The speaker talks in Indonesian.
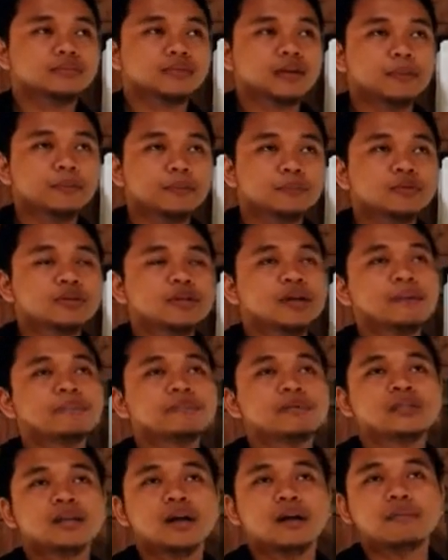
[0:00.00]
kemudian
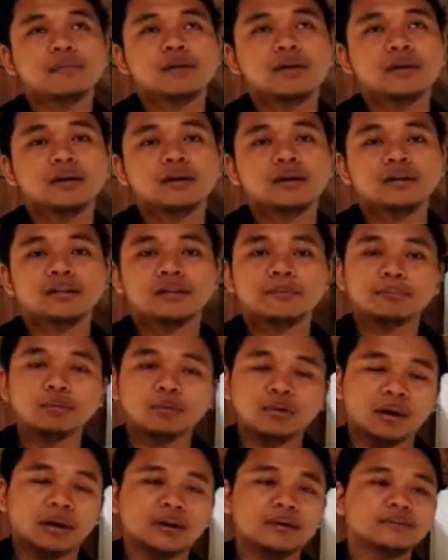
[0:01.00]
bisa
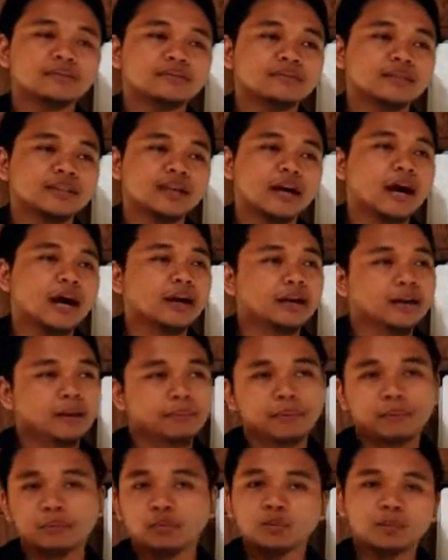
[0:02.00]
menyimpulkan ya
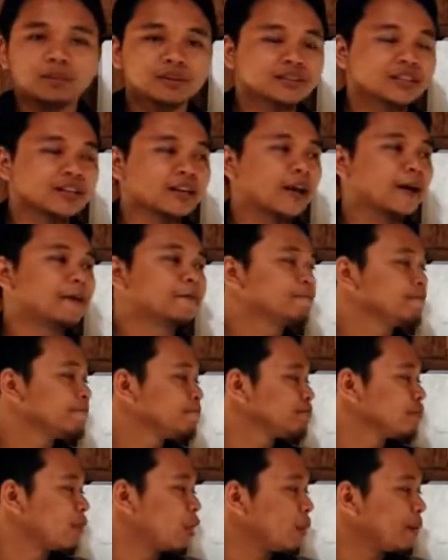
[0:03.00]
80% lah
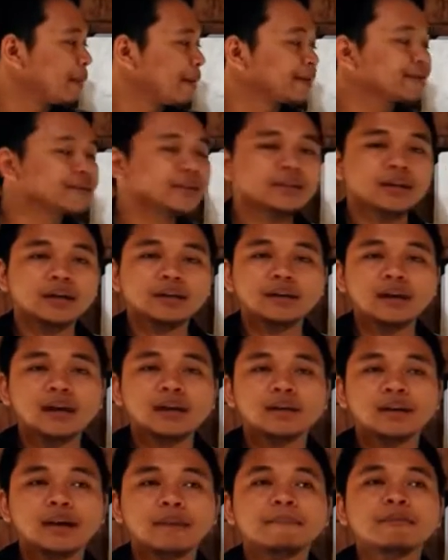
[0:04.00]
bahwa mindset anda
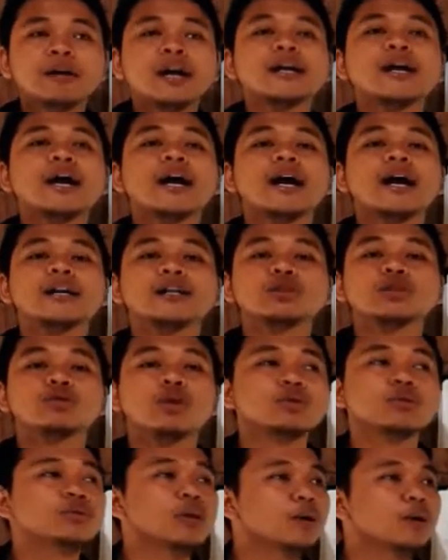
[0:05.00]
adalah merayakan
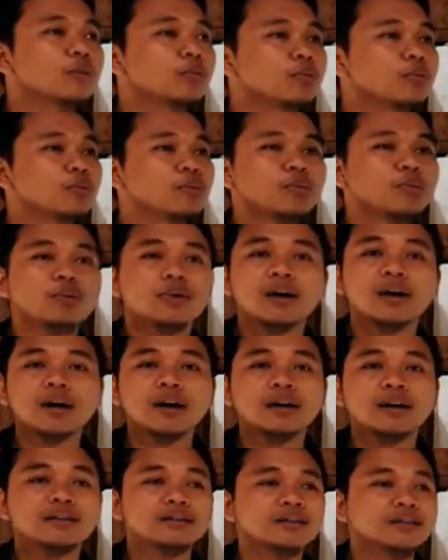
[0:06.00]
suatu yang
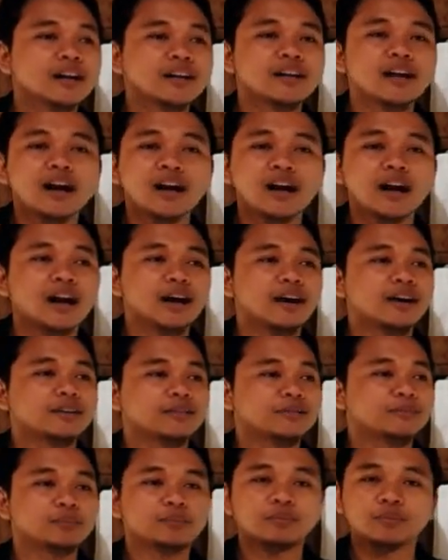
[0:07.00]
wah
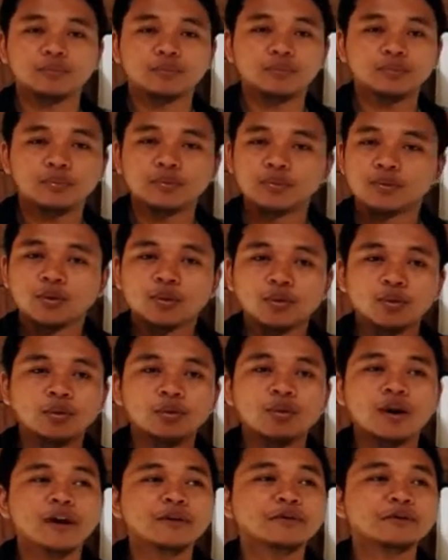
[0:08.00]
dirayakan
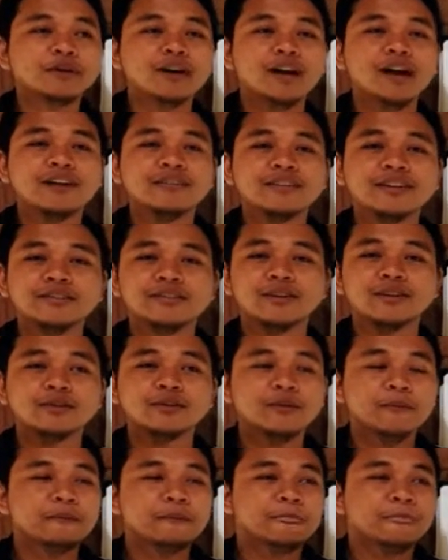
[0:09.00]
hura-hura gitu kan
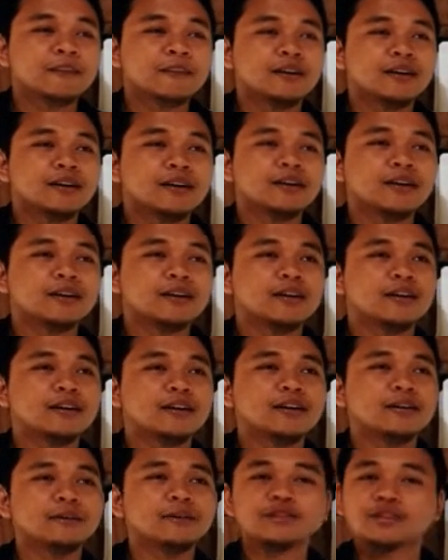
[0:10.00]

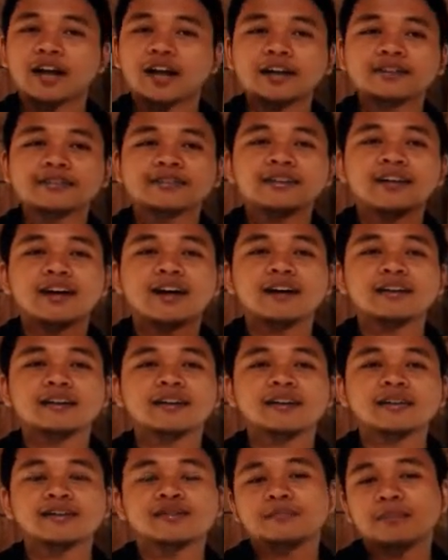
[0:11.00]
Eh, senang-senang
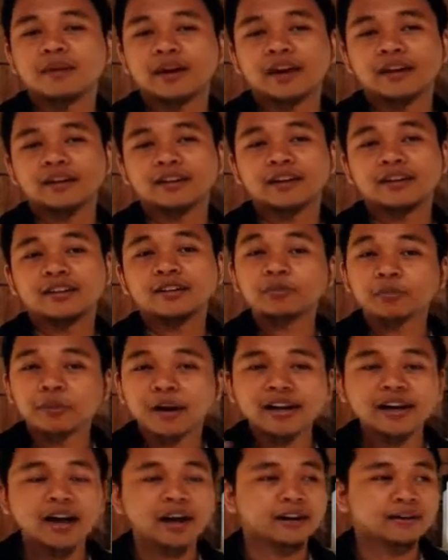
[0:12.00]
dan lain sebagainya itu
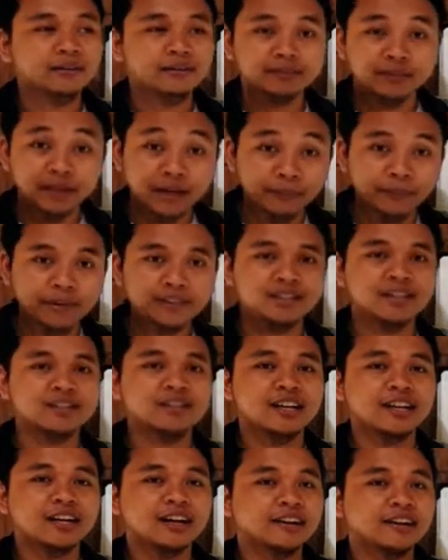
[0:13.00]
perayaan dalam mindset
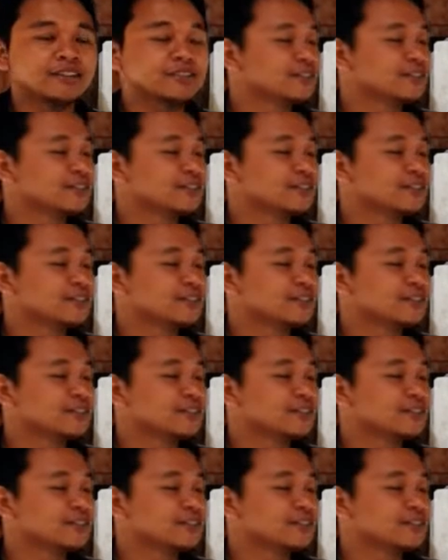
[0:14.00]
saya